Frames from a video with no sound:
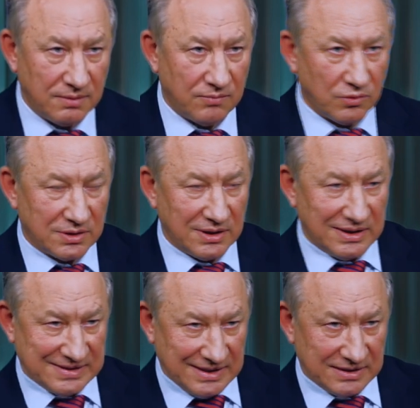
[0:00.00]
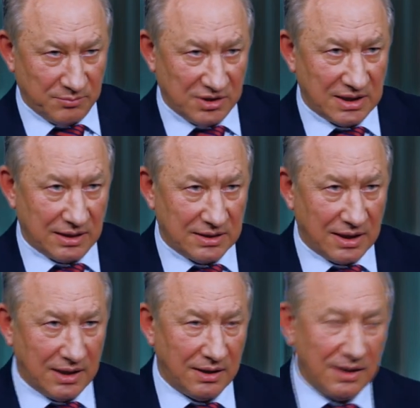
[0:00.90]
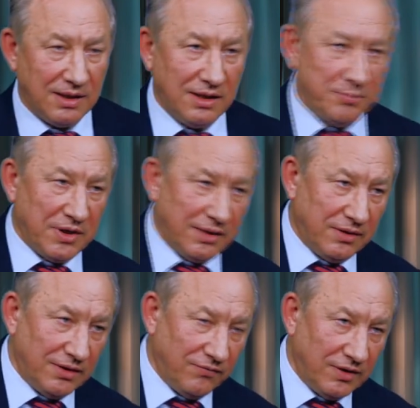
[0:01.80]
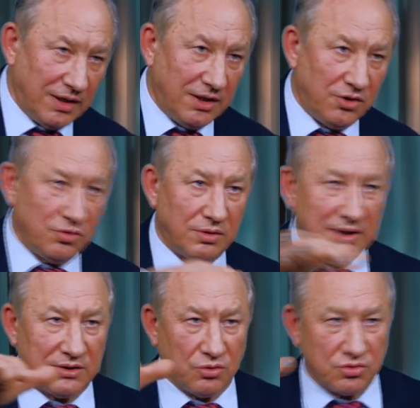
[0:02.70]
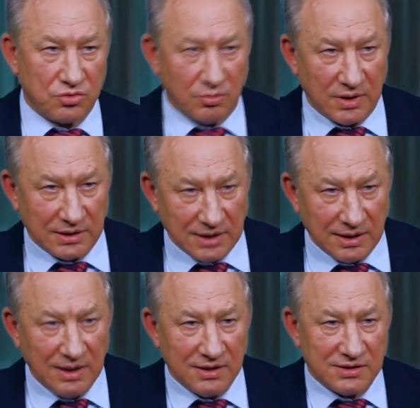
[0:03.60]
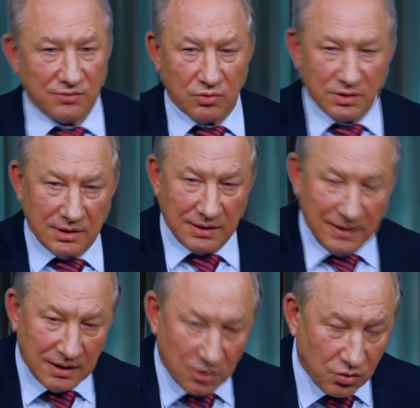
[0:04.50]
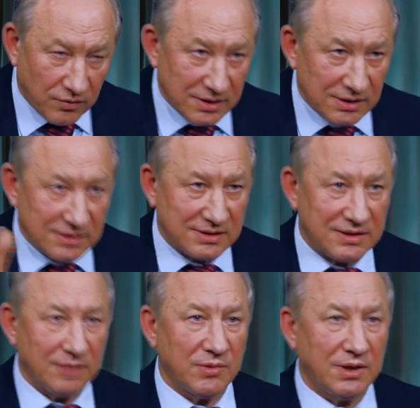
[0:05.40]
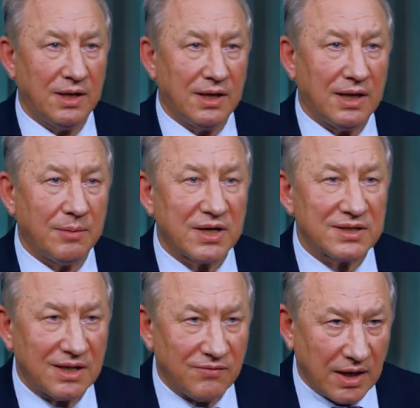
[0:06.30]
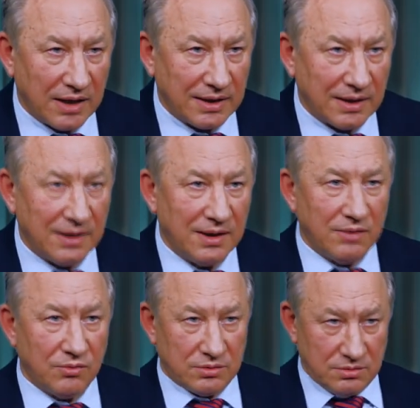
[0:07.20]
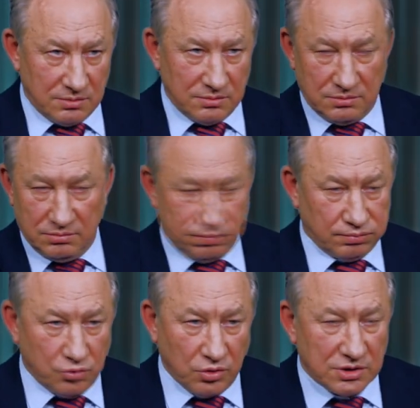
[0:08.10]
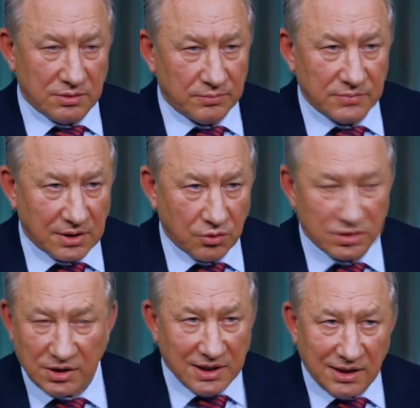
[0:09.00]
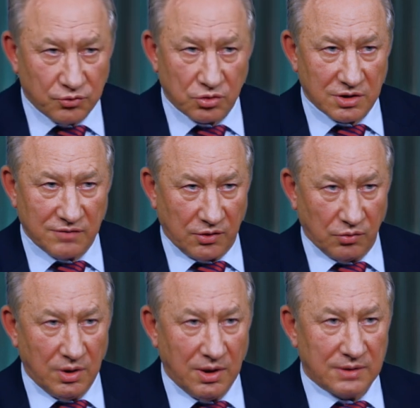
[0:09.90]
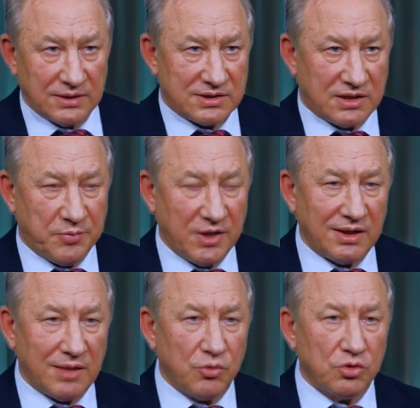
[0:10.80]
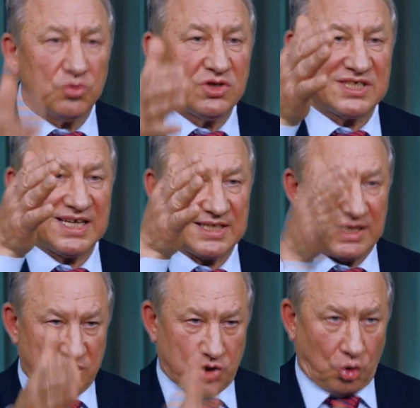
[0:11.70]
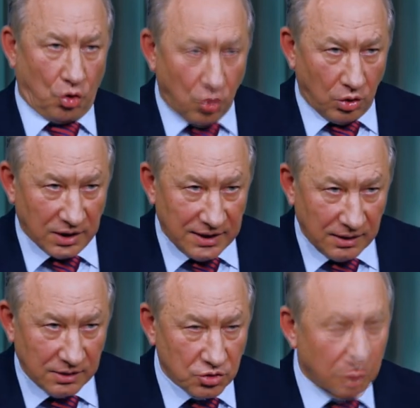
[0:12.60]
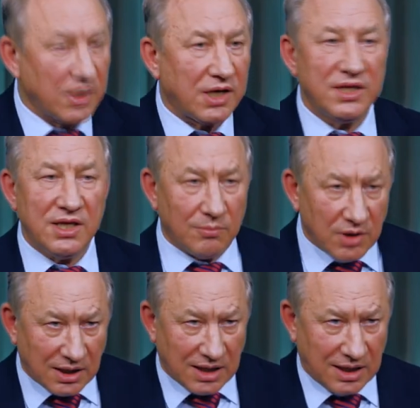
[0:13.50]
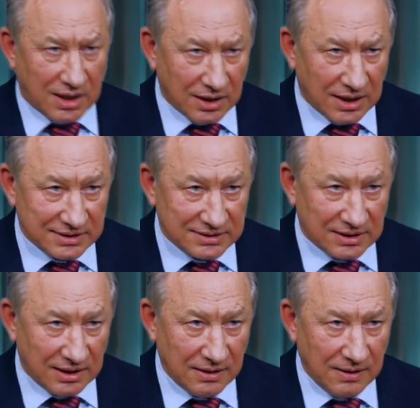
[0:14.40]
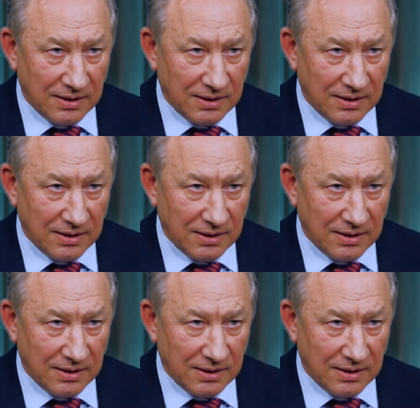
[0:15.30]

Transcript: Вот ей за это медаль дали и перевели ее на то, чтобы она сегодня руководит системой образования. Вот э, точно народ и я тоже говорю. Значит, теперь она будет уничтожать школы, чтобы их не было как класса.